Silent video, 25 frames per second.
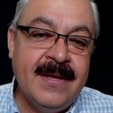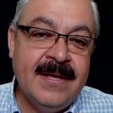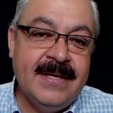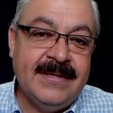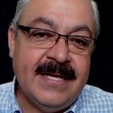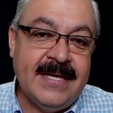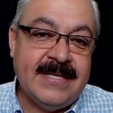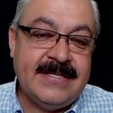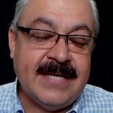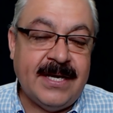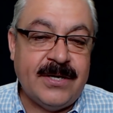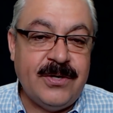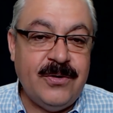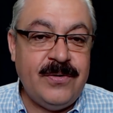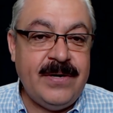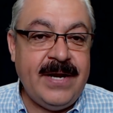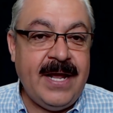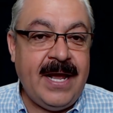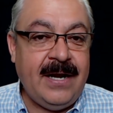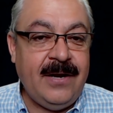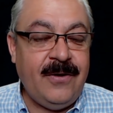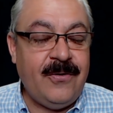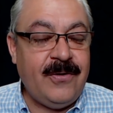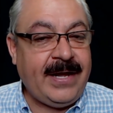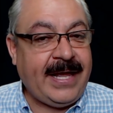desayune
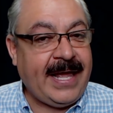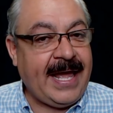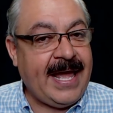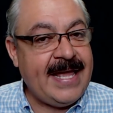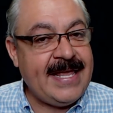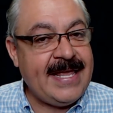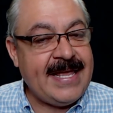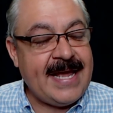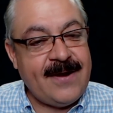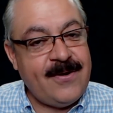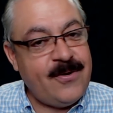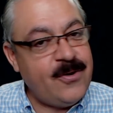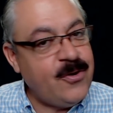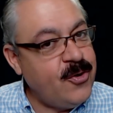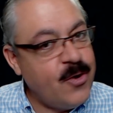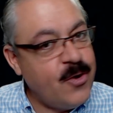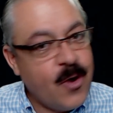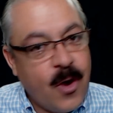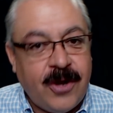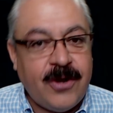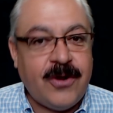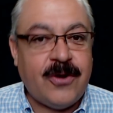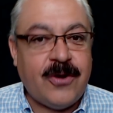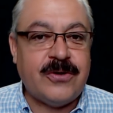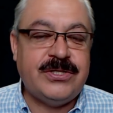algo que ella
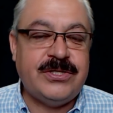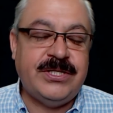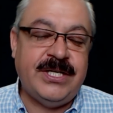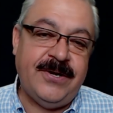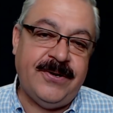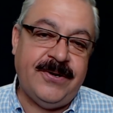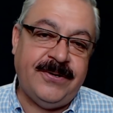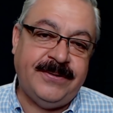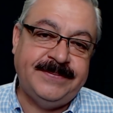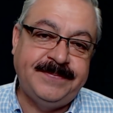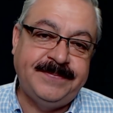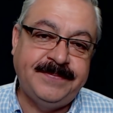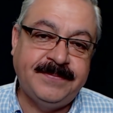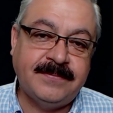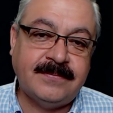no cocinó.